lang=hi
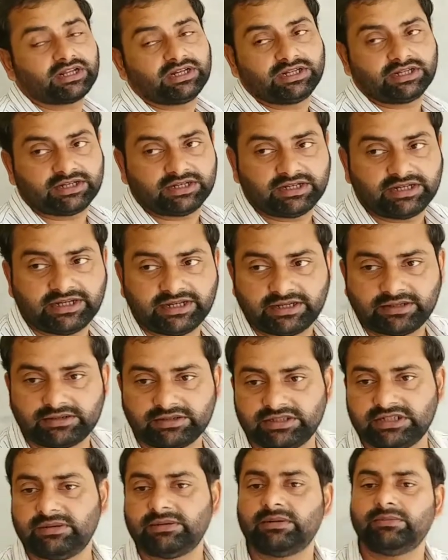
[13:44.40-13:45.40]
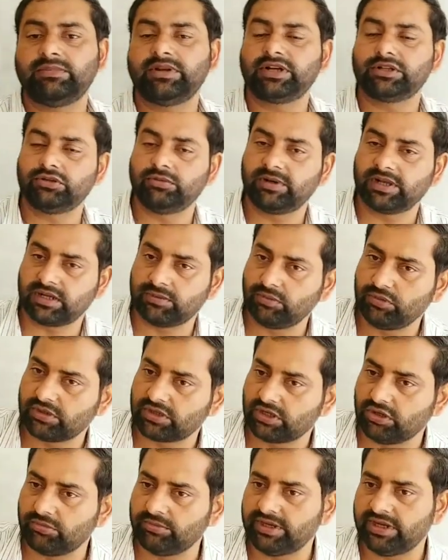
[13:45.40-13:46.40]
लिखना है नियम नंबर एक दोबारा बोल
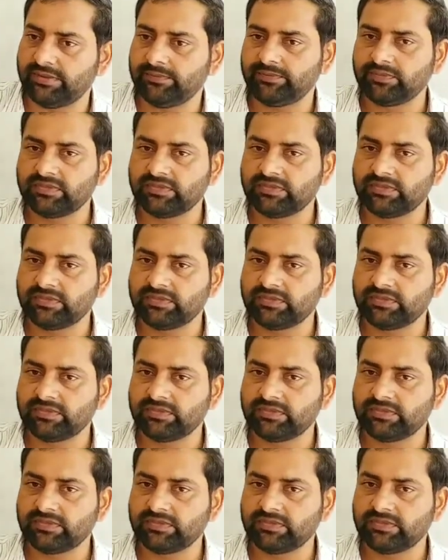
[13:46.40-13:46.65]
रहा हूं मैं